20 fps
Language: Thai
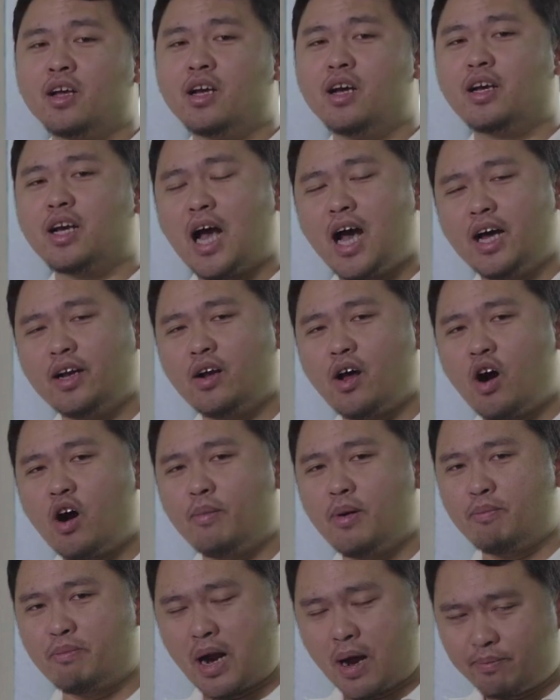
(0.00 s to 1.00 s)
คือการออก
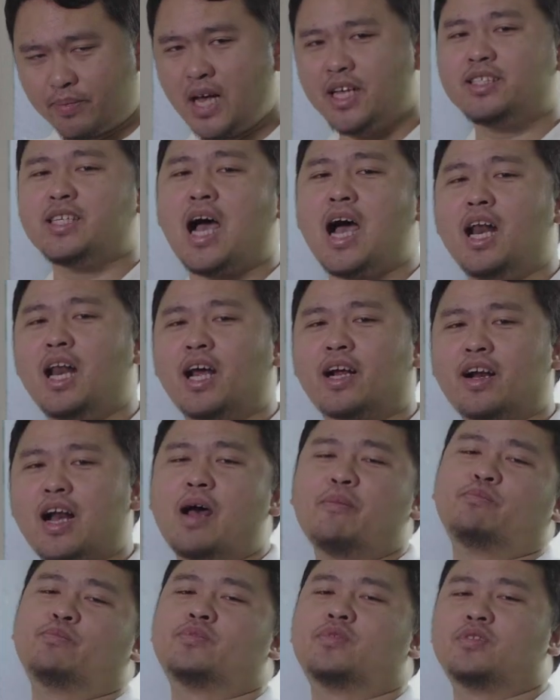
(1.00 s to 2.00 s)
ไปปรับหน้าจานแล้วค
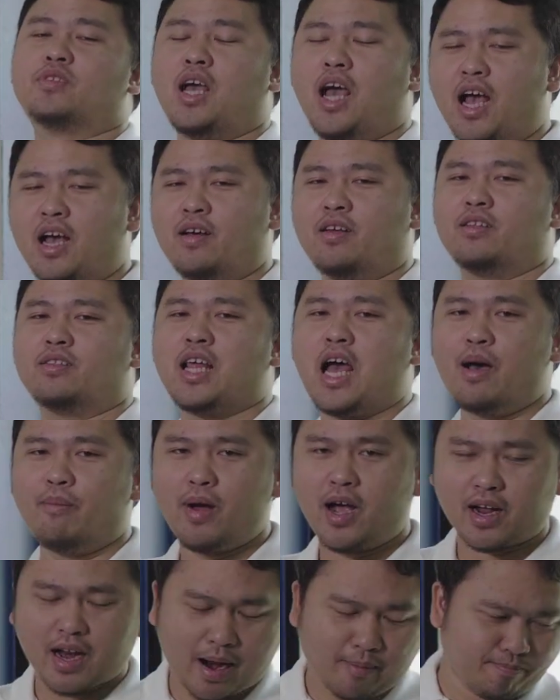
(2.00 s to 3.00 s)
รับอ่ะตาม
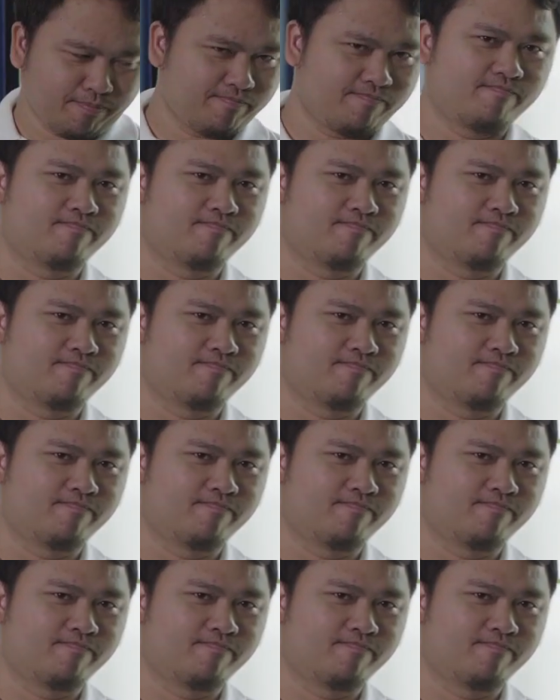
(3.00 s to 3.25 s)
มาครับ